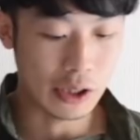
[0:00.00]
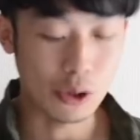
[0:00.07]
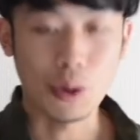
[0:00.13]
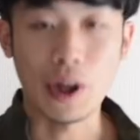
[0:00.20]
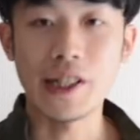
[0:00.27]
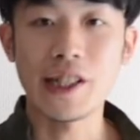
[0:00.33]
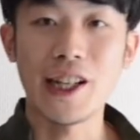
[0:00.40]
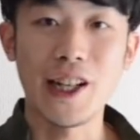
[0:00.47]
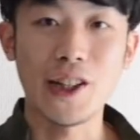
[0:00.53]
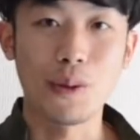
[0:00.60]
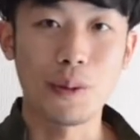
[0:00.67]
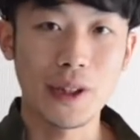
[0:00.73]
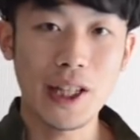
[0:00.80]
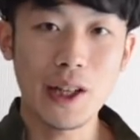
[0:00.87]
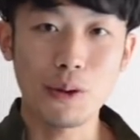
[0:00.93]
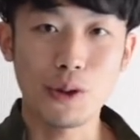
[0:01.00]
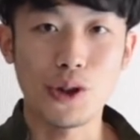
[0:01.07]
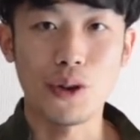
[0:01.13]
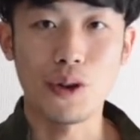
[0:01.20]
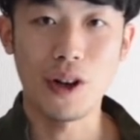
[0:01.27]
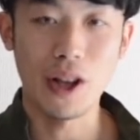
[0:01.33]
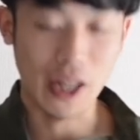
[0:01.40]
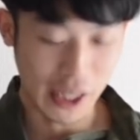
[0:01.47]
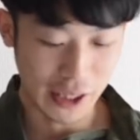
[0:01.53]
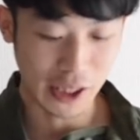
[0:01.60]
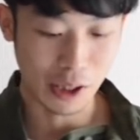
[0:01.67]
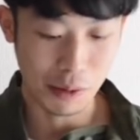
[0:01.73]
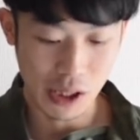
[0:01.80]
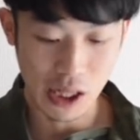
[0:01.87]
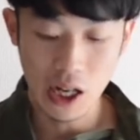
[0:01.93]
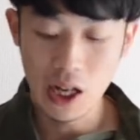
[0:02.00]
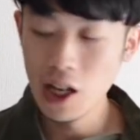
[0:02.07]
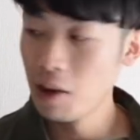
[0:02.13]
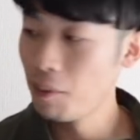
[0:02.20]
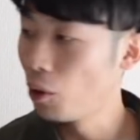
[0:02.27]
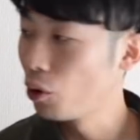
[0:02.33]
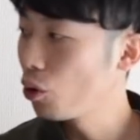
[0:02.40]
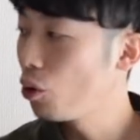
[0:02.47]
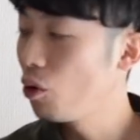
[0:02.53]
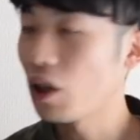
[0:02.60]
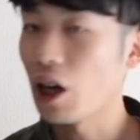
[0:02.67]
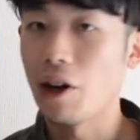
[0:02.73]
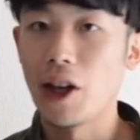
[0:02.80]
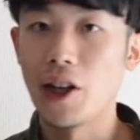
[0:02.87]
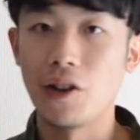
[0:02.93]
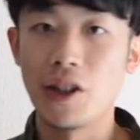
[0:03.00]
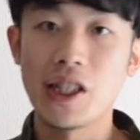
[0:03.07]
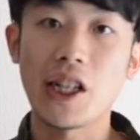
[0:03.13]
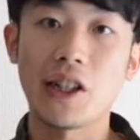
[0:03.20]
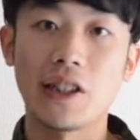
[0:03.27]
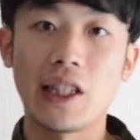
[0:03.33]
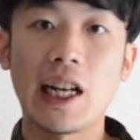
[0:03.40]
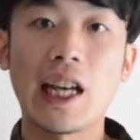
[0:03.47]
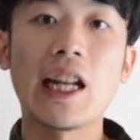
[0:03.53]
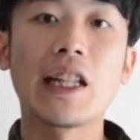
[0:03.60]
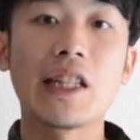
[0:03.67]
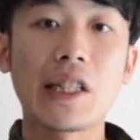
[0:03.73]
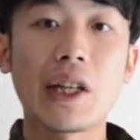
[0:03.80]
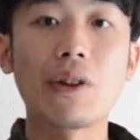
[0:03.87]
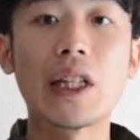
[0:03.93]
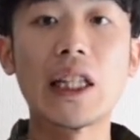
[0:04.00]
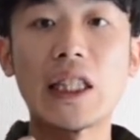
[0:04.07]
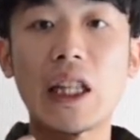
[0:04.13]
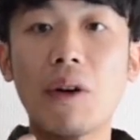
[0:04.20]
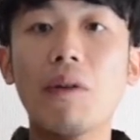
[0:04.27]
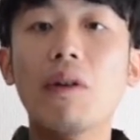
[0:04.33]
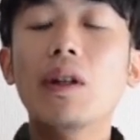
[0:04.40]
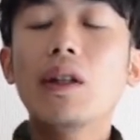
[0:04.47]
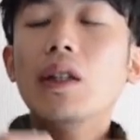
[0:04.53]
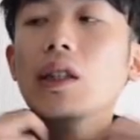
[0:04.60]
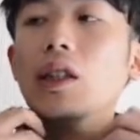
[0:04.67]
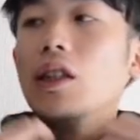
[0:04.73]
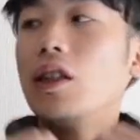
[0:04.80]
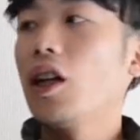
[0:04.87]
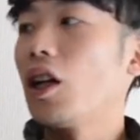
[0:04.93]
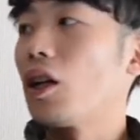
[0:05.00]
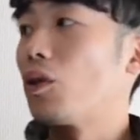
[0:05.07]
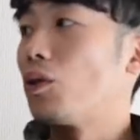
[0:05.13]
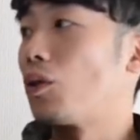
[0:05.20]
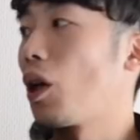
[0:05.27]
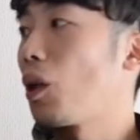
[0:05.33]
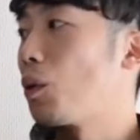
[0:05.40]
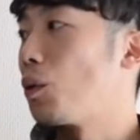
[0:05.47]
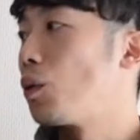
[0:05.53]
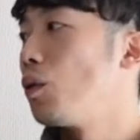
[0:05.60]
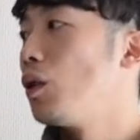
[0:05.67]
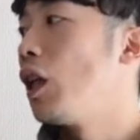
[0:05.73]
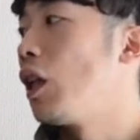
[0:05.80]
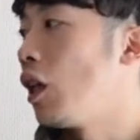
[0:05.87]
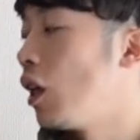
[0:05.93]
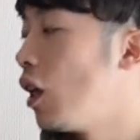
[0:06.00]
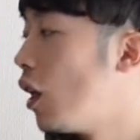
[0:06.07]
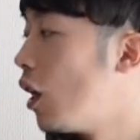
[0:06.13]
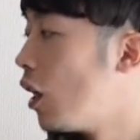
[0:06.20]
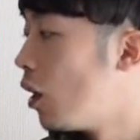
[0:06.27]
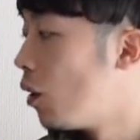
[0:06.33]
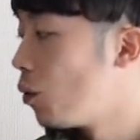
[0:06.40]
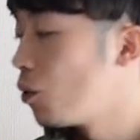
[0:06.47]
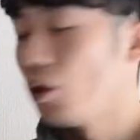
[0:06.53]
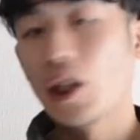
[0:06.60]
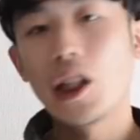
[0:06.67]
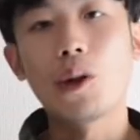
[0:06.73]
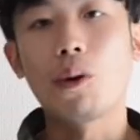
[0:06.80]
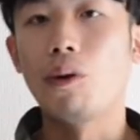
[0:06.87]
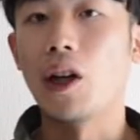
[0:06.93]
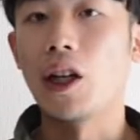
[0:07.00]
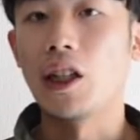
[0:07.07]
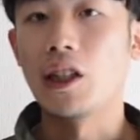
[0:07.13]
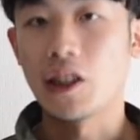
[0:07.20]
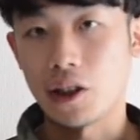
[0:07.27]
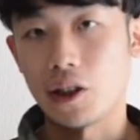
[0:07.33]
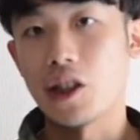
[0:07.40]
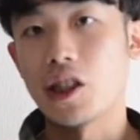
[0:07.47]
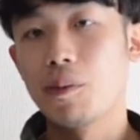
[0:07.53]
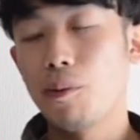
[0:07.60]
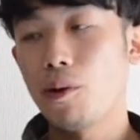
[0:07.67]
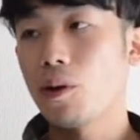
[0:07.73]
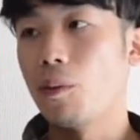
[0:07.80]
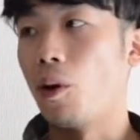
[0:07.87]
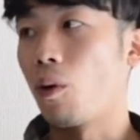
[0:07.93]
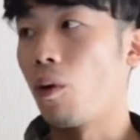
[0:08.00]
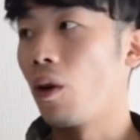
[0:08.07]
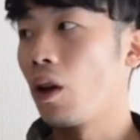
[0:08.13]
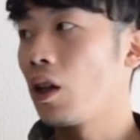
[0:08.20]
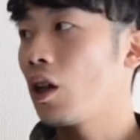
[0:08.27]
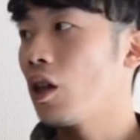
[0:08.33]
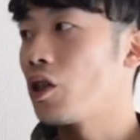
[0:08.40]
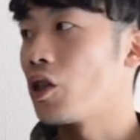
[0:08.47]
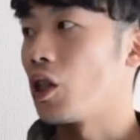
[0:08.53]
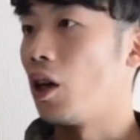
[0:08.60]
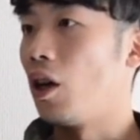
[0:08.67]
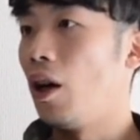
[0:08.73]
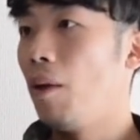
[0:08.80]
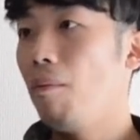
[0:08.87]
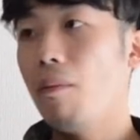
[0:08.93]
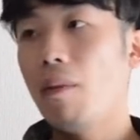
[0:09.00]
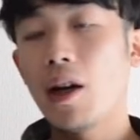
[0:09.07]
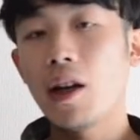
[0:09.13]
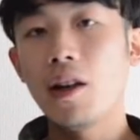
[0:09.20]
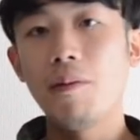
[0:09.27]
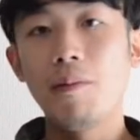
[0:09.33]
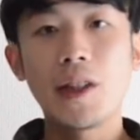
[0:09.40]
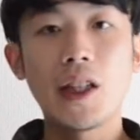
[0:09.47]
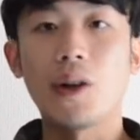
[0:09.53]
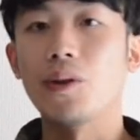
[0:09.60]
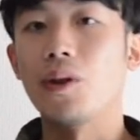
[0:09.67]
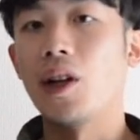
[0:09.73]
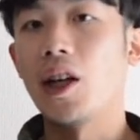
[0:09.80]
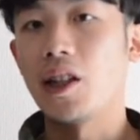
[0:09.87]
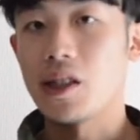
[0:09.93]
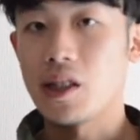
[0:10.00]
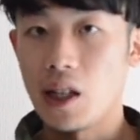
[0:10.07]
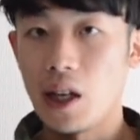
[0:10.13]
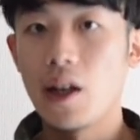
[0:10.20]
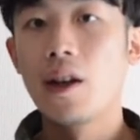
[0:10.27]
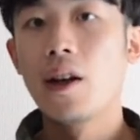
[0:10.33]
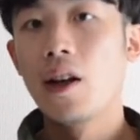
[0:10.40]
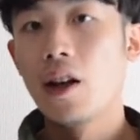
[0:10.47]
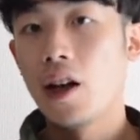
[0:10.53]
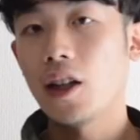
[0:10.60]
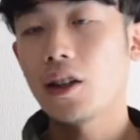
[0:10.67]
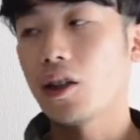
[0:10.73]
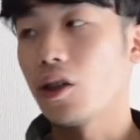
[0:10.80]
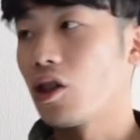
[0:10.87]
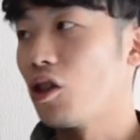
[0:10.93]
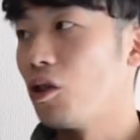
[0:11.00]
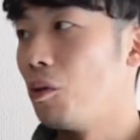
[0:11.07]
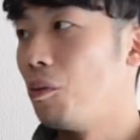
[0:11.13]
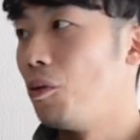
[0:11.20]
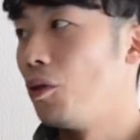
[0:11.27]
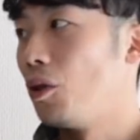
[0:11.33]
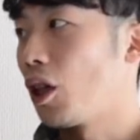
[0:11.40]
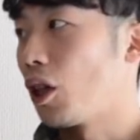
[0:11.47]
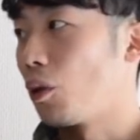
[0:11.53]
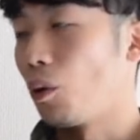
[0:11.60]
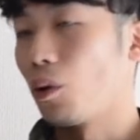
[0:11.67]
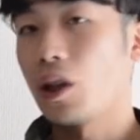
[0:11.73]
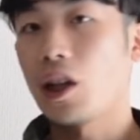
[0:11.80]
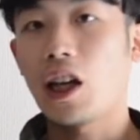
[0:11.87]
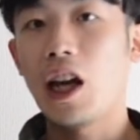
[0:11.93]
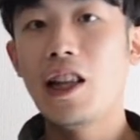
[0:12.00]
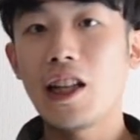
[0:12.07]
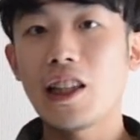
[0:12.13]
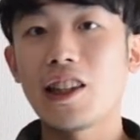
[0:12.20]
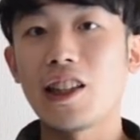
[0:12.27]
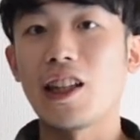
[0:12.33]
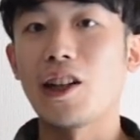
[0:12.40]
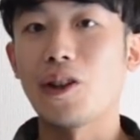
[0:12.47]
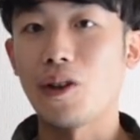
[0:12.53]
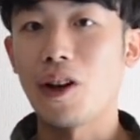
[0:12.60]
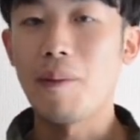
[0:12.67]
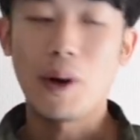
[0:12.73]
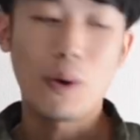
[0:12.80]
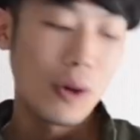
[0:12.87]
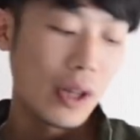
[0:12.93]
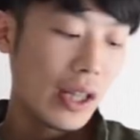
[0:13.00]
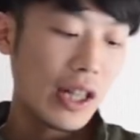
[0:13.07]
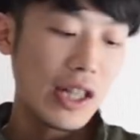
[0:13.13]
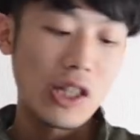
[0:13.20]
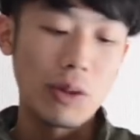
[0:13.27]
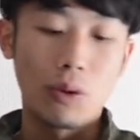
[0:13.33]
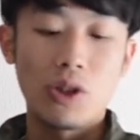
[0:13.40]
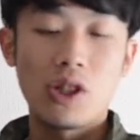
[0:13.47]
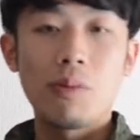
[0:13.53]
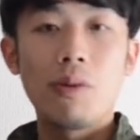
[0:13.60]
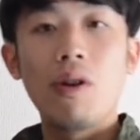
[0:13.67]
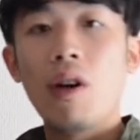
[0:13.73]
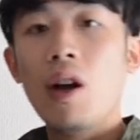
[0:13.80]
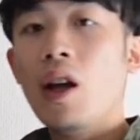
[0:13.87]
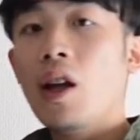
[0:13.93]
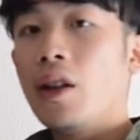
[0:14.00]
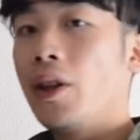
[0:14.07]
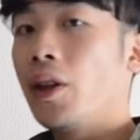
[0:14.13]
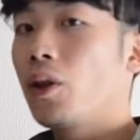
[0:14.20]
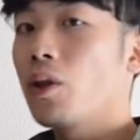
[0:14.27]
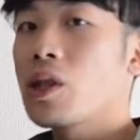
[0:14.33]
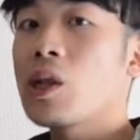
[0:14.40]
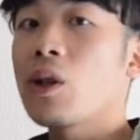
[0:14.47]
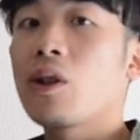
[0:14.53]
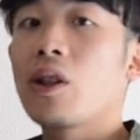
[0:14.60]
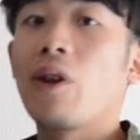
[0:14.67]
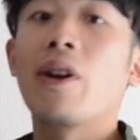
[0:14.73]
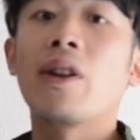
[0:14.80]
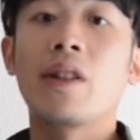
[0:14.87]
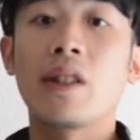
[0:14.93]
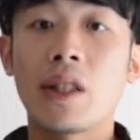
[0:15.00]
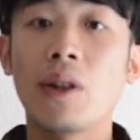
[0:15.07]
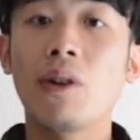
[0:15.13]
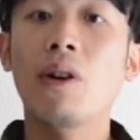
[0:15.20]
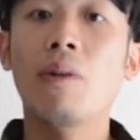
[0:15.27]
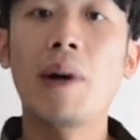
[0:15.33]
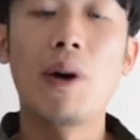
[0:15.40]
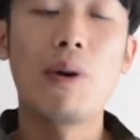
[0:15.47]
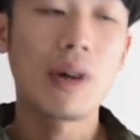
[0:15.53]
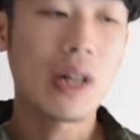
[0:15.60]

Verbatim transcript: 紹介したいなと思ってこっちを、えー、買ってきました、まあ、本当今回はあの2着だけなんですけどたったのだからこそ結構そんなに本当に出てこない1着です僕もこれに関してはあんまり見たことないですねあったとしてももうなんか泥だらけになってたりとか、まあ、これに関してはどっちもデッドストックではあるんですけど、まあ、保